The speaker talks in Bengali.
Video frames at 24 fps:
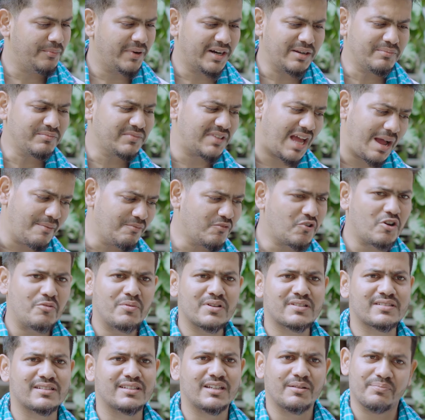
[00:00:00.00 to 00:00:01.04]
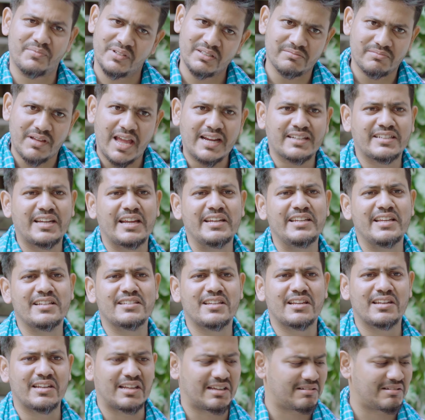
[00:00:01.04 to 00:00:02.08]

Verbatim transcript: ম্যাডাম দাম কম আছে আপনি একটাই নিয়ে যান